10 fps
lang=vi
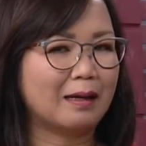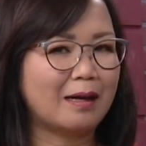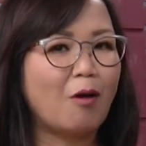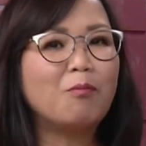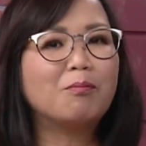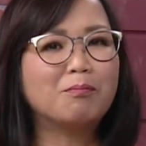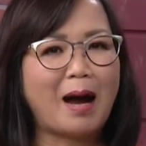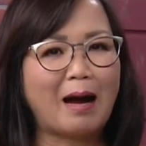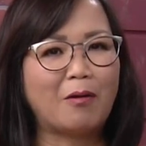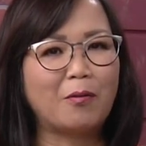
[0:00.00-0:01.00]
không
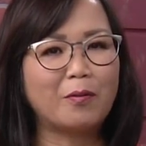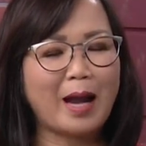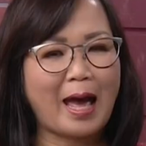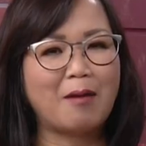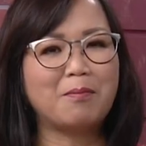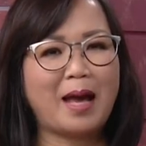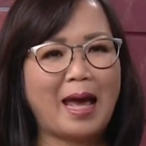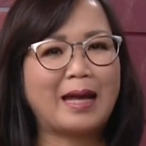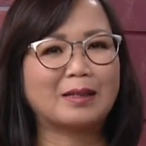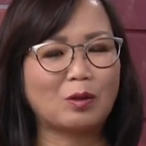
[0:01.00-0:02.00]
bảo đảm
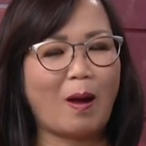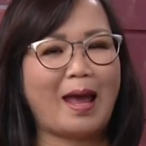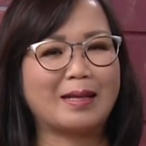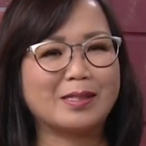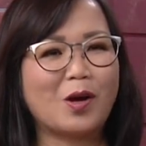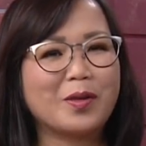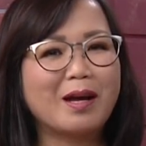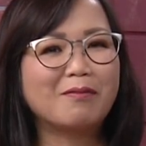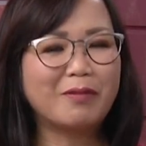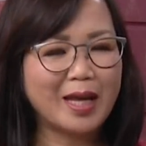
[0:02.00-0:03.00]
an toàn cho
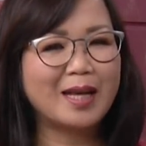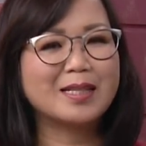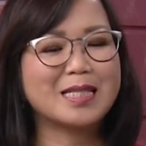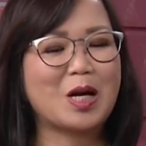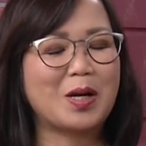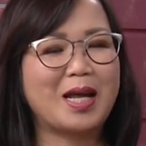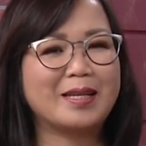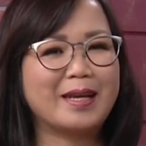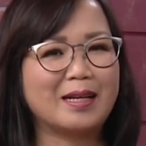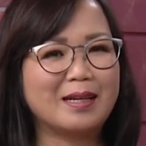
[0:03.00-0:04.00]
nhân viên, cho
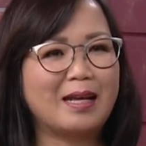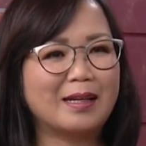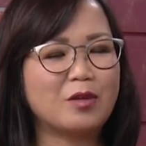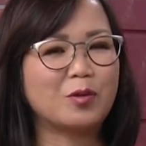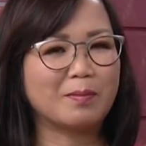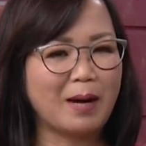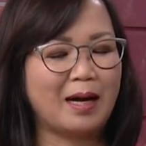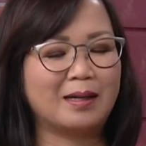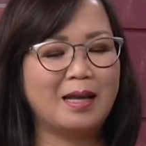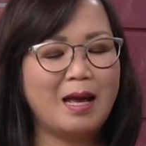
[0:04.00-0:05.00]
nên dẫn đến cái chuyện
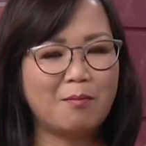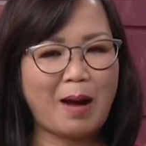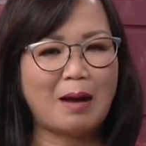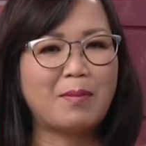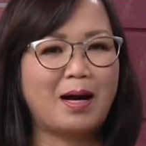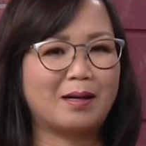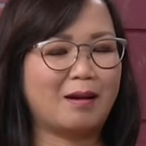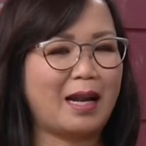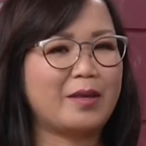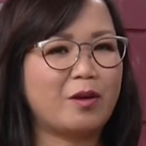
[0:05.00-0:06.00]
bệnh. Bà bệnh
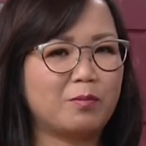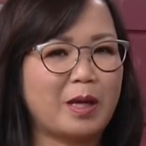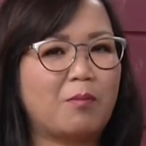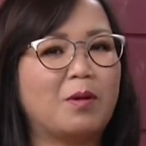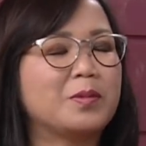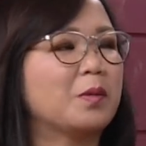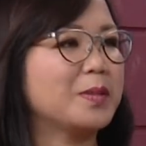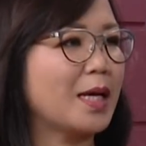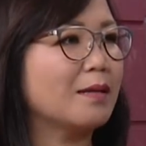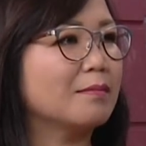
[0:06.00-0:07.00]
rồi lây cho ông chồng
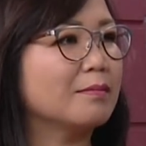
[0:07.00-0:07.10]
chết.